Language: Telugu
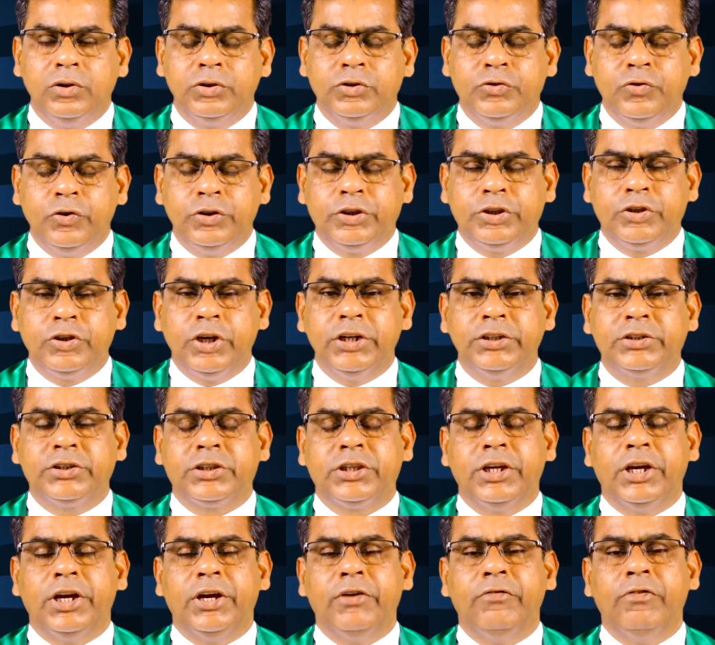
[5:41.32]
స్విచ్
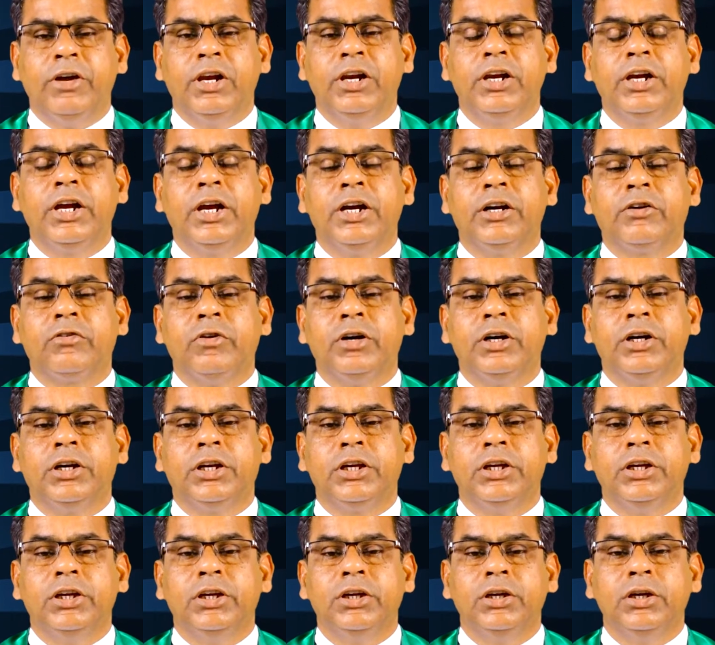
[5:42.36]
చేస్తే
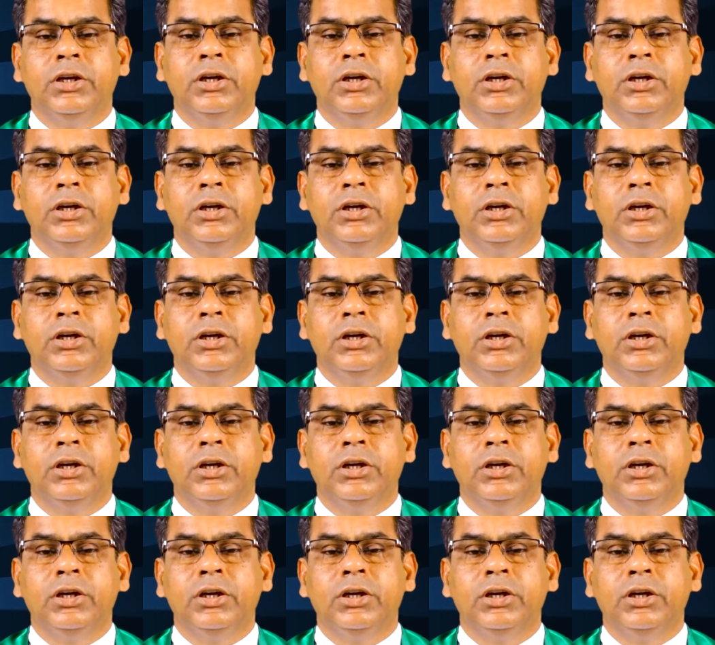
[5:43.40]
వెలిగేటువంటి